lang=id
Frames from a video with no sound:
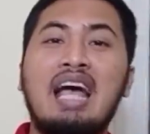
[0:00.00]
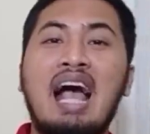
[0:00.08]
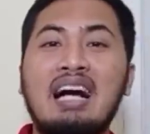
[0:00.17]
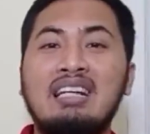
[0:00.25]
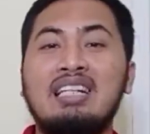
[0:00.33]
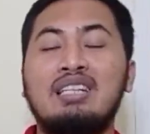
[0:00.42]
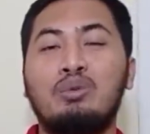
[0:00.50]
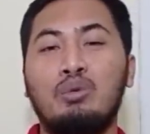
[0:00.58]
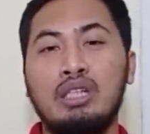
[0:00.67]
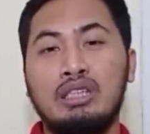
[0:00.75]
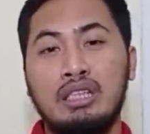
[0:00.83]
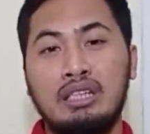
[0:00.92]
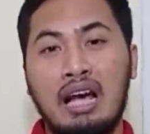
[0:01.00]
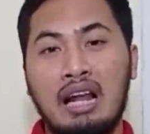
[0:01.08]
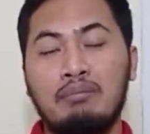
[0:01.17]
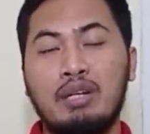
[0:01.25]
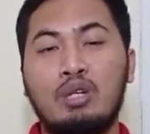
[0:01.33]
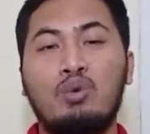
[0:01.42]
yang ditulis di dalam
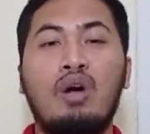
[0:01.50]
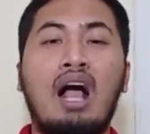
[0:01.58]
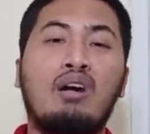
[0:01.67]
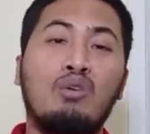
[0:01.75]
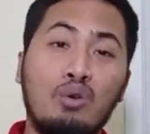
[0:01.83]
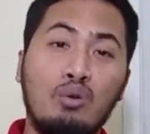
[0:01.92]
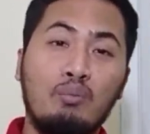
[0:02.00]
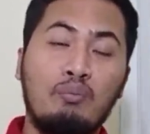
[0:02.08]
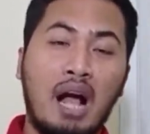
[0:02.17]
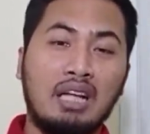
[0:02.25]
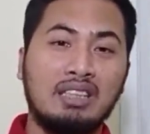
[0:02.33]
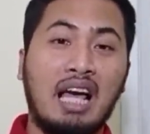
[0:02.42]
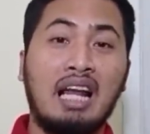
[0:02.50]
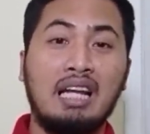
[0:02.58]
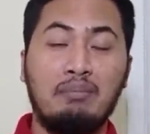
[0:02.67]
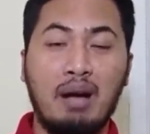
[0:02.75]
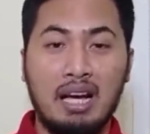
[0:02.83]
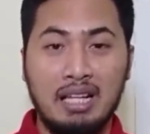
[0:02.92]
Kidung Agung pasal
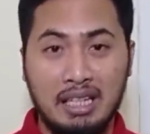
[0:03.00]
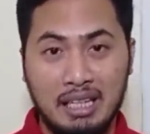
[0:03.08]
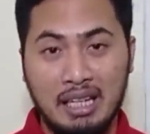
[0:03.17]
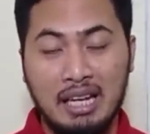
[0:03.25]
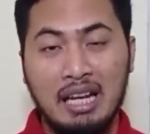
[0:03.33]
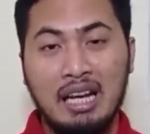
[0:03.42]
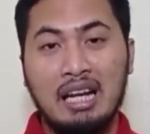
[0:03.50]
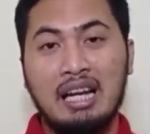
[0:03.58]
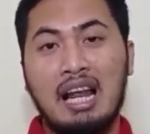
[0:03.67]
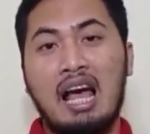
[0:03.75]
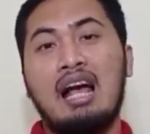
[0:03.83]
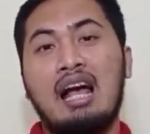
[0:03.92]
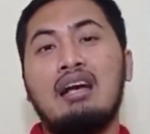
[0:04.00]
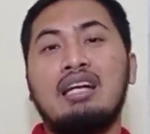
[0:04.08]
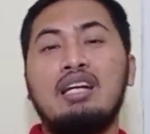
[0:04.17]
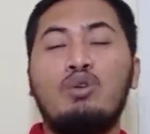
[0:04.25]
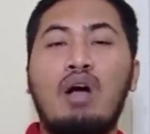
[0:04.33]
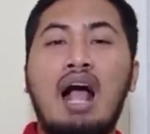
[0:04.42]
5 ini. Nah,
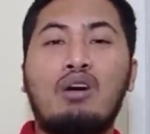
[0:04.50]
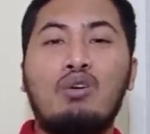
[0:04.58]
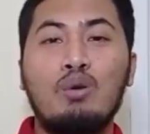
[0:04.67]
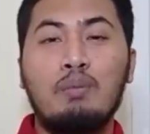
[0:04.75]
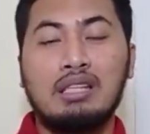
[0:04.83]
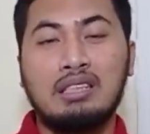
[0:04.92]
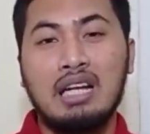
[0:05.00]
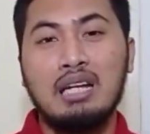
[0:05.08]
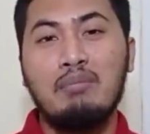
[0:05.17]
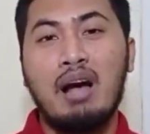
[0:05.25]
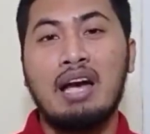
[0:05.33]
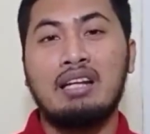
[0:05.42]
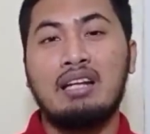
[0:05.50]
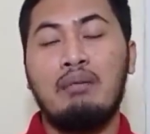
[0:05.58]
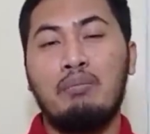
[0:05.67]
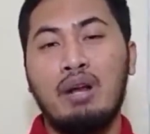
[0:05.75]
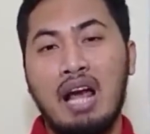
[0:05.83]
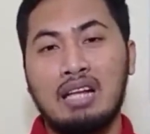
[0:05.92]
Kidung Agung pasal 5 ayat
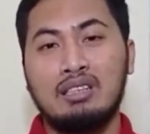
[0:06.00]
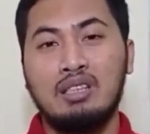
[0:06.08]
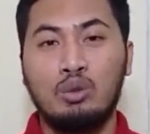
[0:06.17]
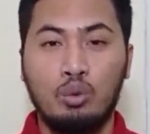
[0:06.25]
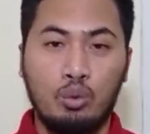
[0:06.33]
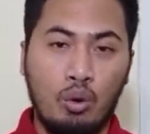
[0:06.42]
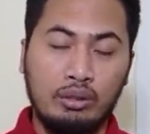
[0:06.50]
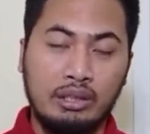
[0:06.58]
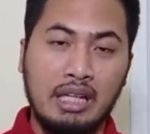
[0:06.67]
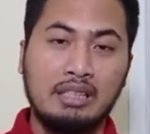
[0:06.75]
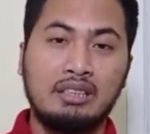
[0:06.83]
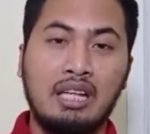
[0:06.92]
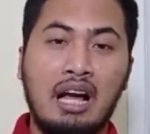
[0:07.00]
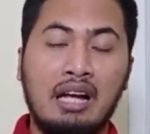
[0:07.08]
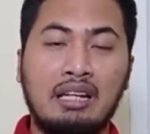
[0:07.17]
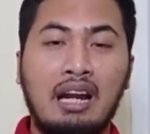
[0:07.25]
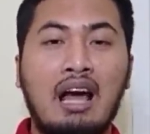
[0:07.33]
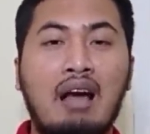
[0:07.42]
16 itu konteksnya
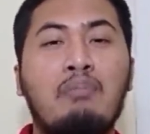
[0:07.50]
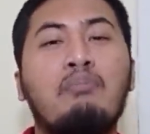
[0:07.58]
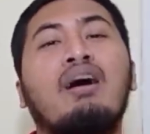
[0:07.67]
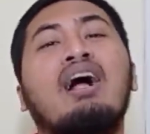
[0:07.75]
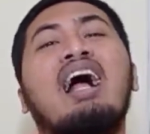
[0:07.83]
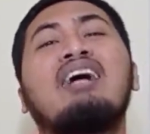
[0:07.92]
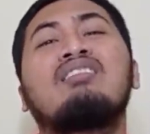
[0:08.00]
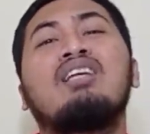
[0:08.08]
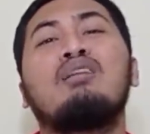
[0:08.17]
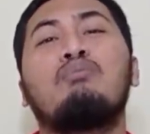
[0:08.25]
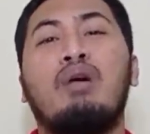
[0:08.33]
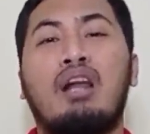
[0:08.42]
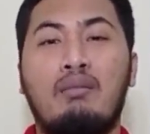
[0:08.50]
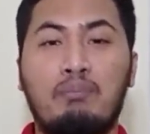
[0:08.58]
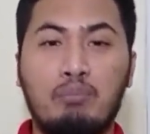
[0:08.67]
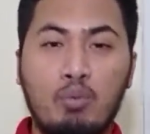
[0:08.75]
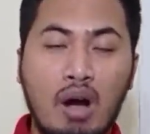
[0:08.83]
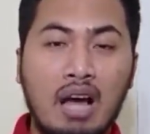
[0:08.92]
adalah pengantin
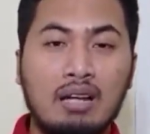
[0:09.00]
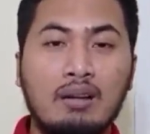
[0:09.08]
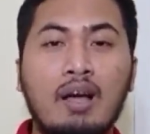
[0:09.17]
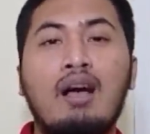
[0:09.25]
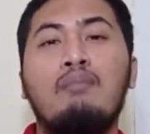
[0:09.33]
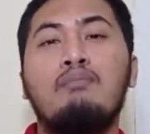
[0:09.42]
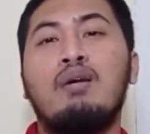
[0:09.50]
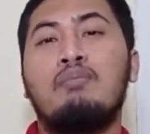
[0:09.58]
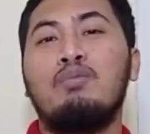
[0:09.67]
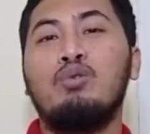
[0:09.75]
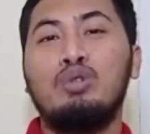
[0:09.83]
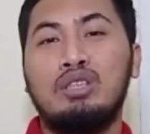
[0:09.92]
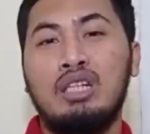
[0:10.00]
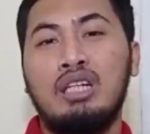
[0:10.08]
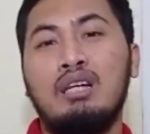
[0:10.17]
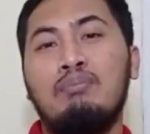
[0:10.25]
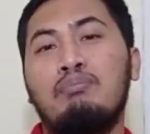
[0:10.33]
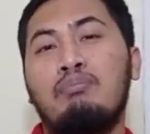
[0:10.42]
perempuan memuji
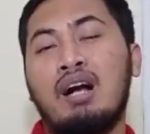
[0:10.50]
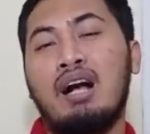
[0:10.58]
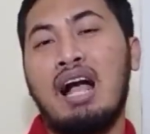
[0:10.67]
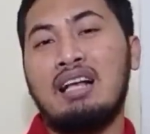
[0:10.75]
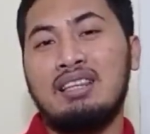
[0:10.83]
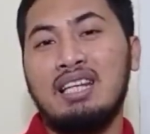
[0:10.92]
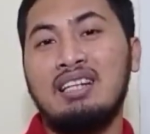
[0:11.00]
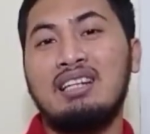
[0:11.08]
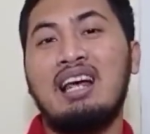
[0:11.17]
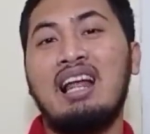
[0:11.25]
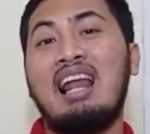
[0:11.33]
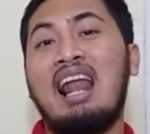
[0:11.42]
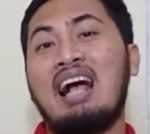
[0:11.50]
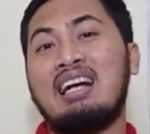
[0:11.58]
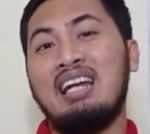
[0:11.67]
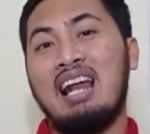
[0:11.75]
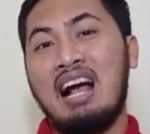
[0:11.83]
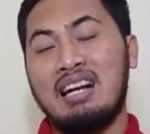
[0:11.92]
pengantin
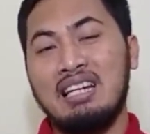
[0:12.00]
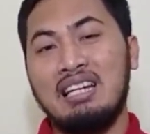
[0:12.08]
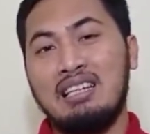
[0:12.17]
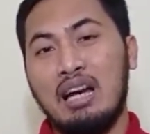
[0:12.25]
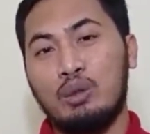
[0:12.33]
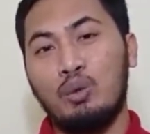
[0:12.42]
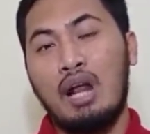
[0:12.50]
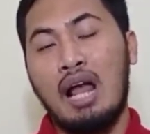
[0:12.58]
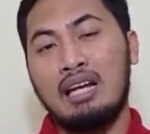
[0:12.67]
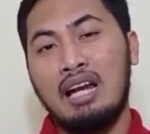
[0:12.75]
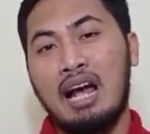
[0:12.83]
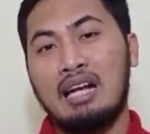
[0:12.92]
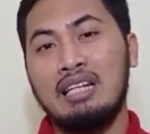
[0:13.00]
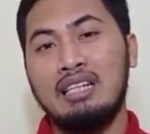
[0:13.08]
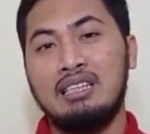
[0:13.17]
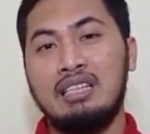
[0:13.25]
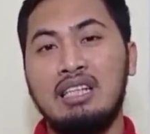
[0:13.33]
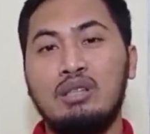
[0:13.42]
laki-laki, yaitu laki-laki di
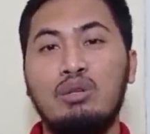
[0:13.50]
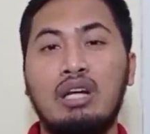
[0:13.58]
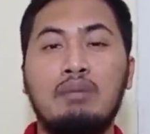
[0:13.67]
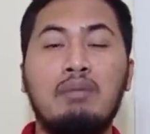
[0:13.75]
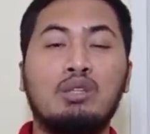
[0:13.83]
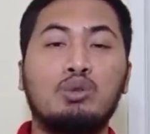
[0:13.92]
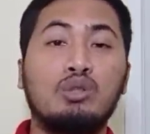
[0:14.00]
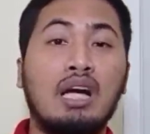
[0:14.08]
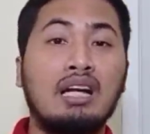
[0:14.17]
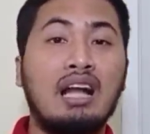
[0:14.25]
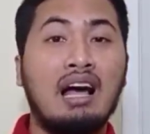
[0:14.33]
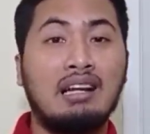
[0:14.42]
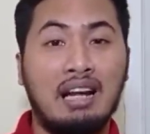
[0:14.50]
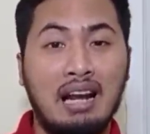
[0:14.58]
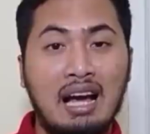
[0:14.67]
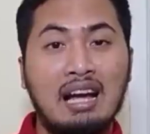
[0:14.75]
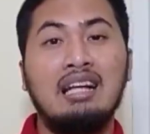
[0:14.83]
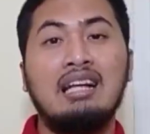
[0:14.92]
sini itu yang dimaksudkan adalah